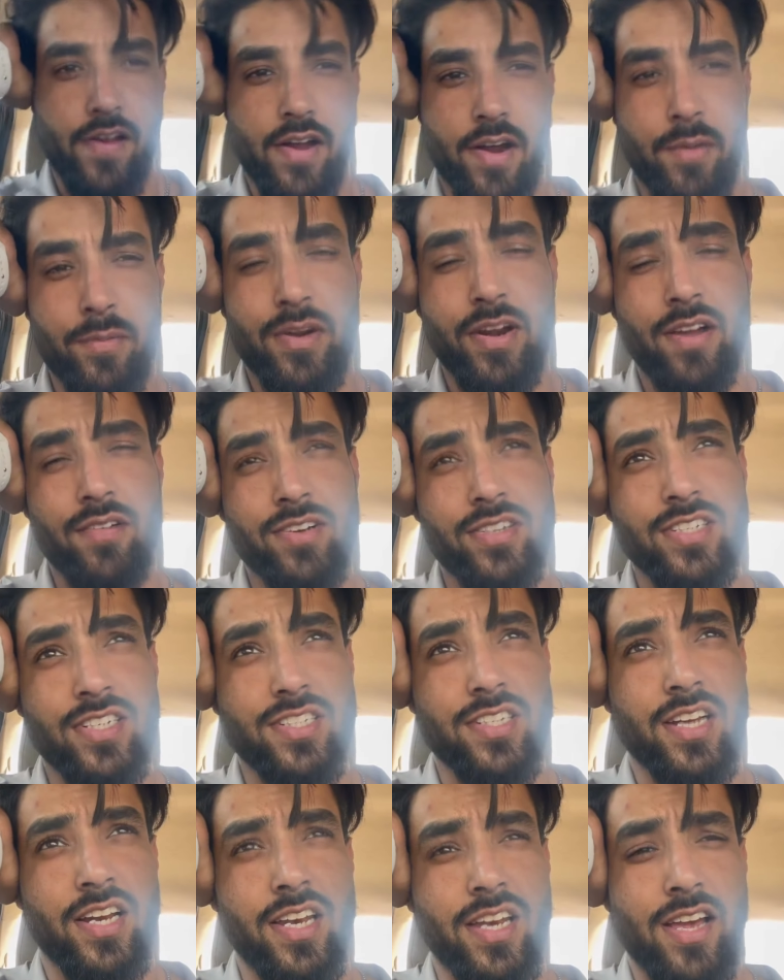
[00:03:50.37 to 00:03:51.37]
अब ड्राइवर
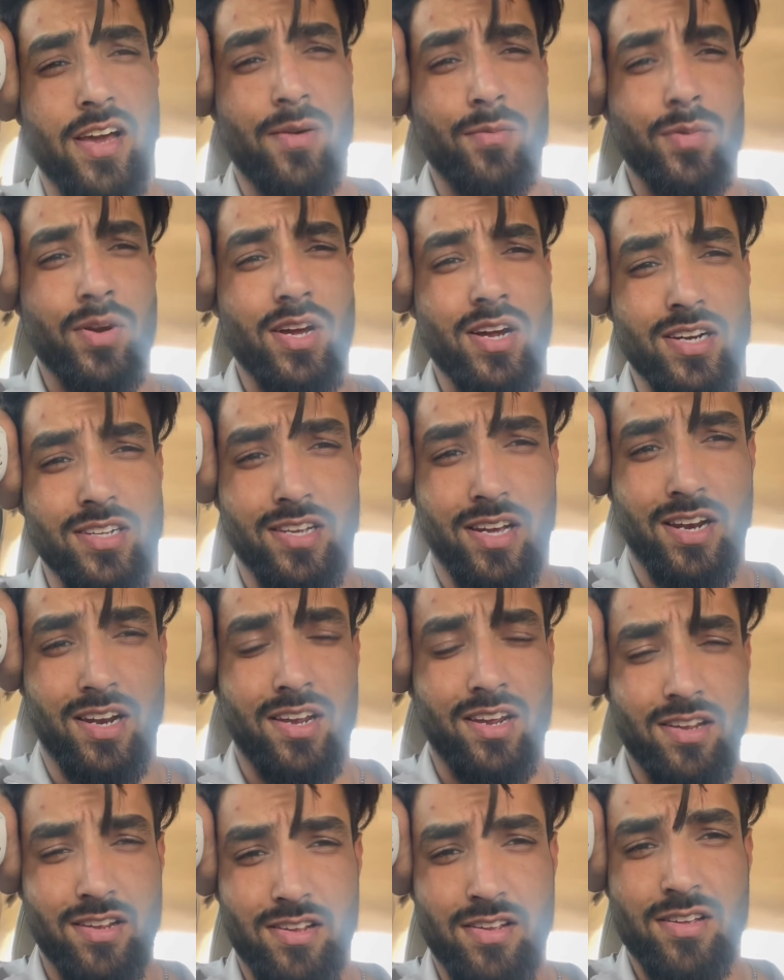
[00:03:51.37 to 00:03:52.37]
चेंज कर लिया अपने घर जा रहे
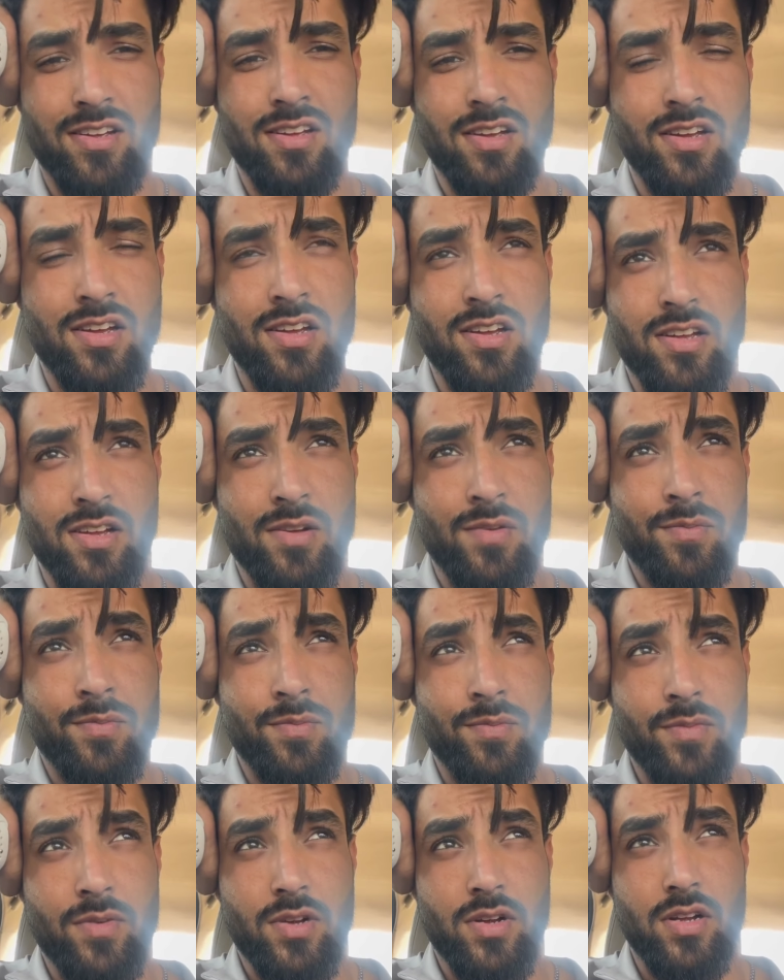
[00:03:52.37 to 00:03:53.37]

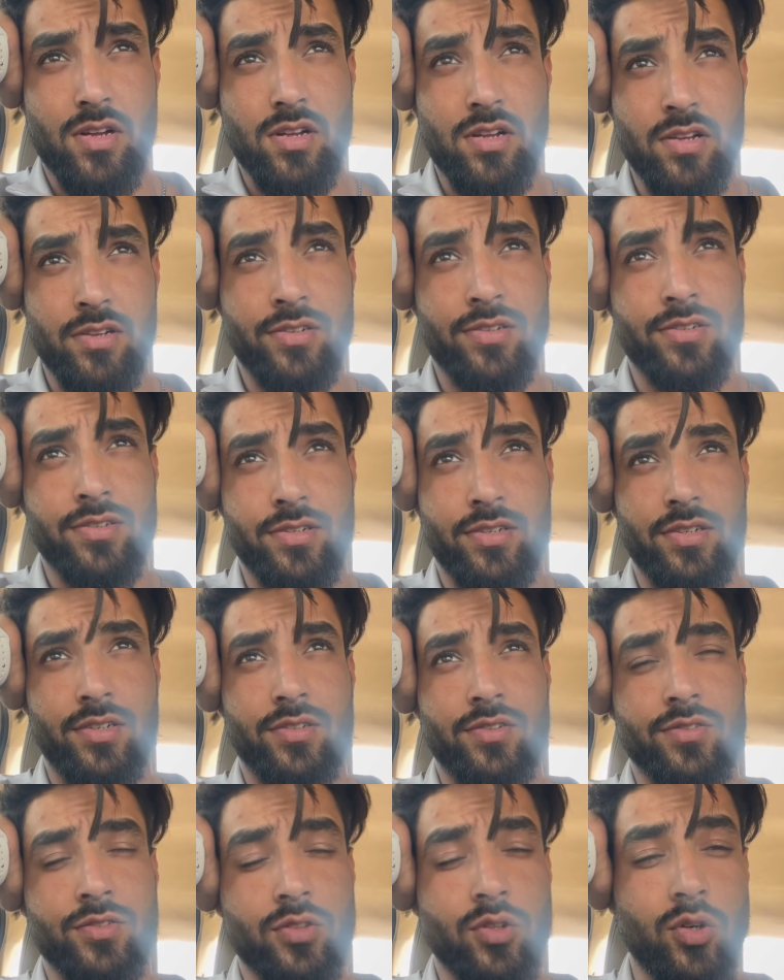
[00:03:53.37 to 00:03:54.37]
हैं
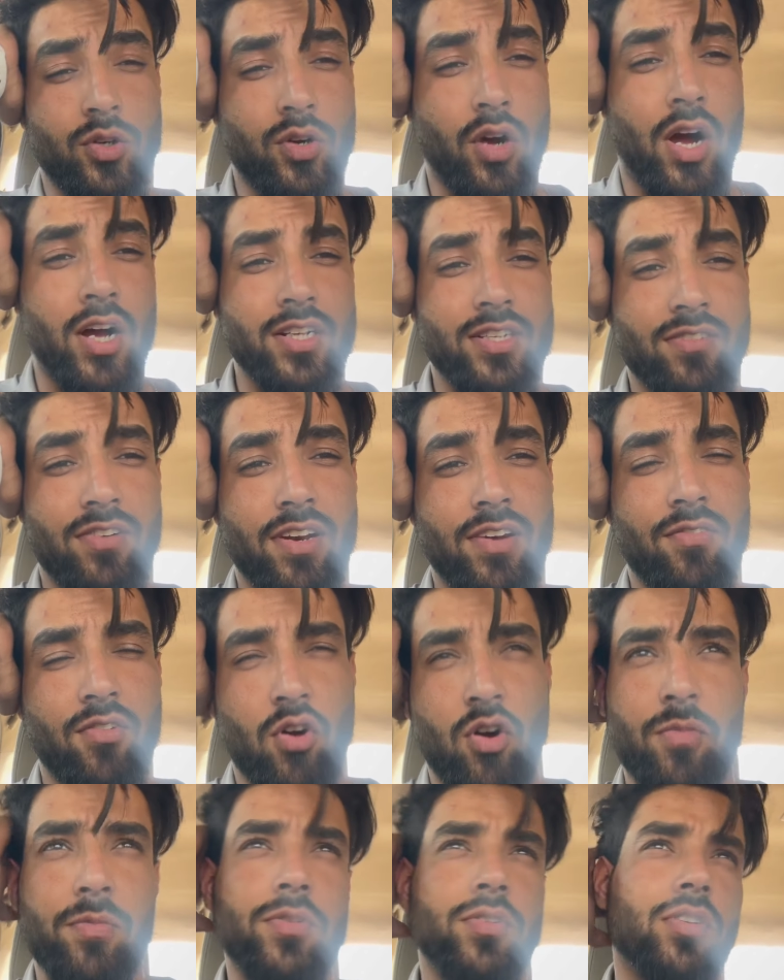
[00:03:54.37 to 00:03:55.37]
तो आज वाले
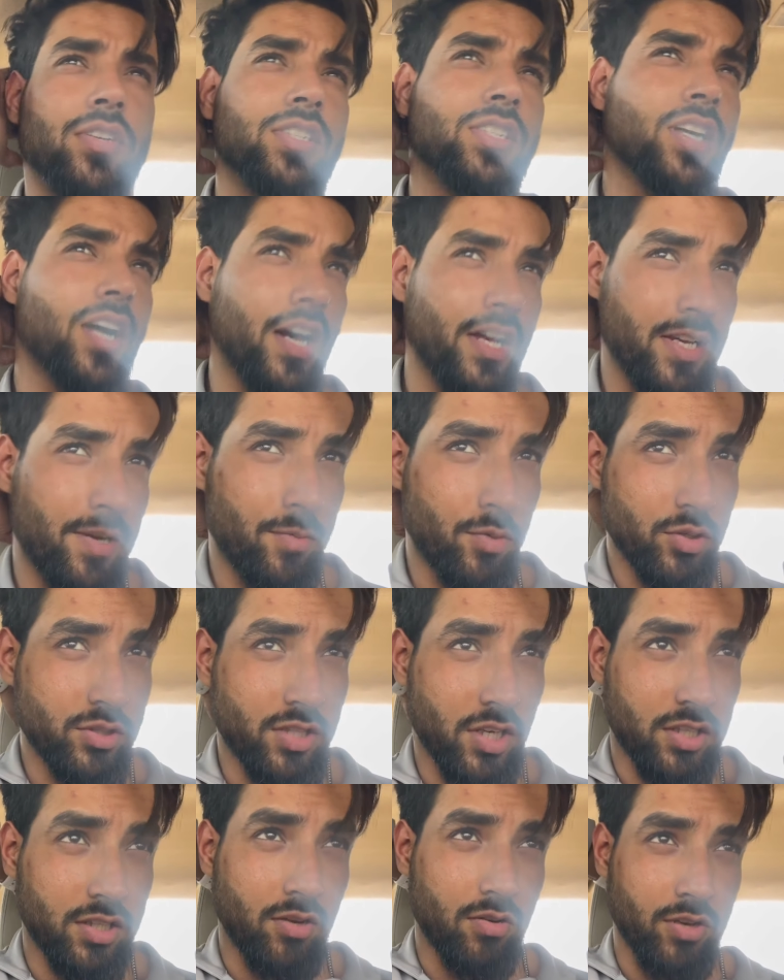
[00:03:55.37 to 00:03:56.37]
ब्लॉग में थोड़ी सी गालियाँ बहुत
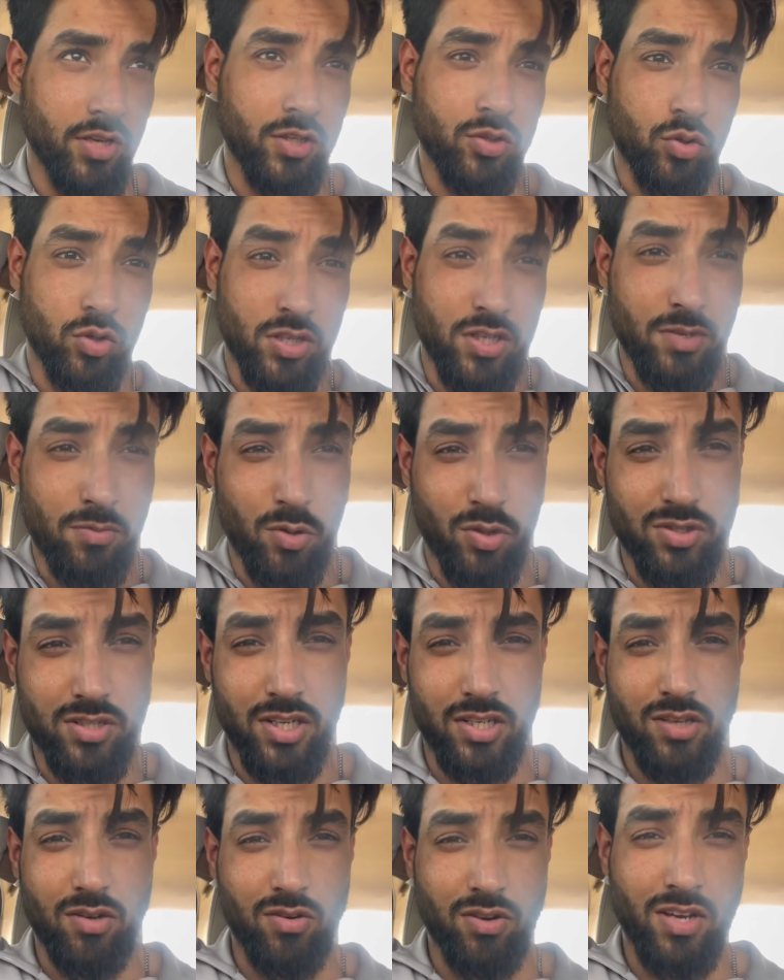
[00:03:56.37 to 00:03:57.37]
ज़्यादा हो गया थोड़ी नहीं बहुत
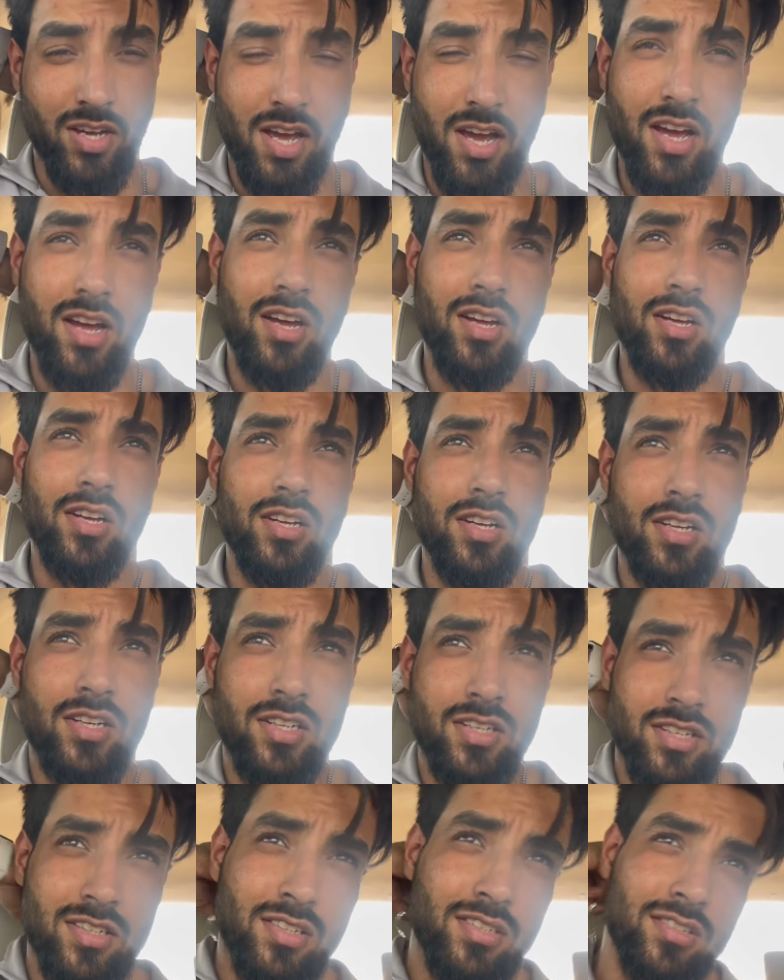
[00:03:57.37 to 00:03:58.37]
ज़्यादा हो गई
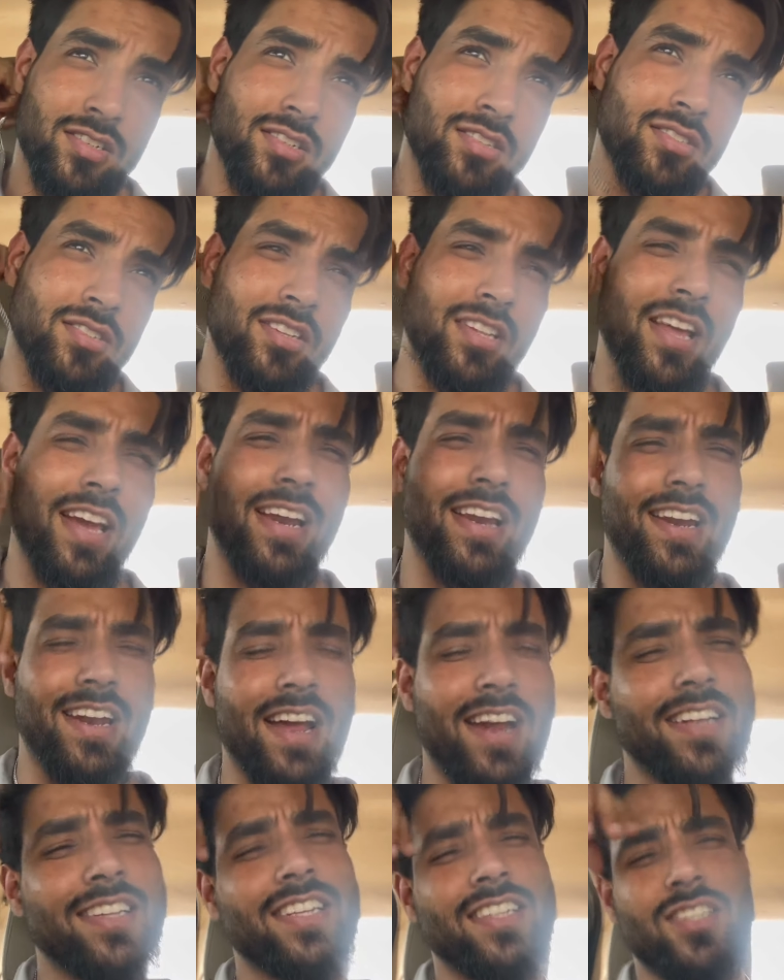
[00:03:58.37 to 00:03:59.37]
है तो देख लेना
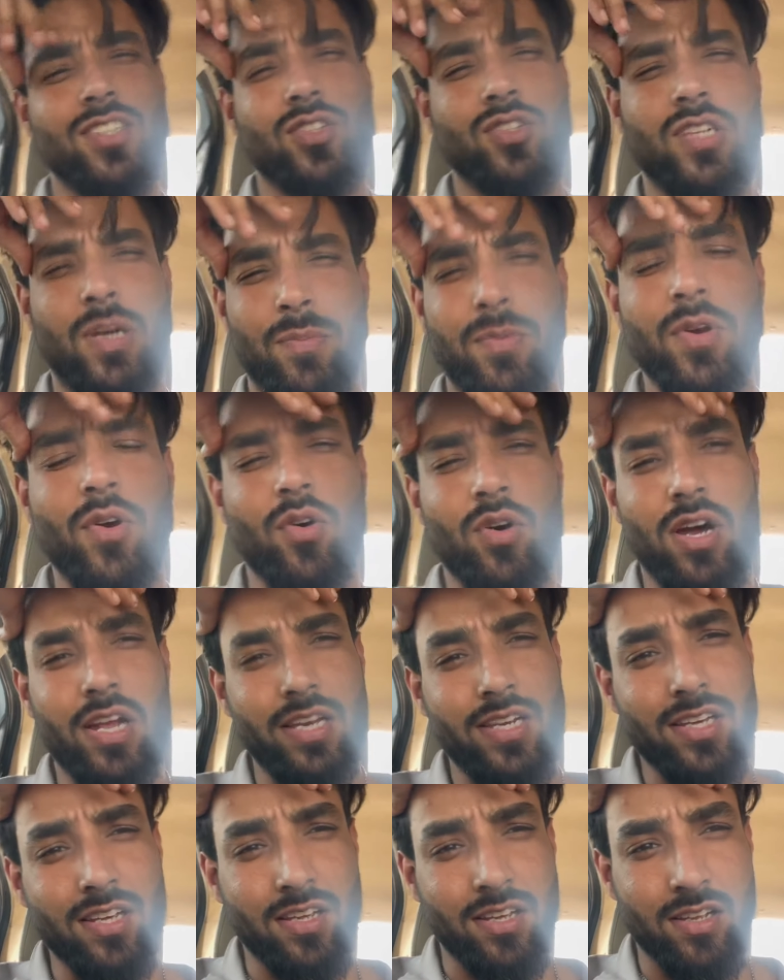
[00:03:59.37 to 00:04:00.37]
यार देते तो सभी हो गाली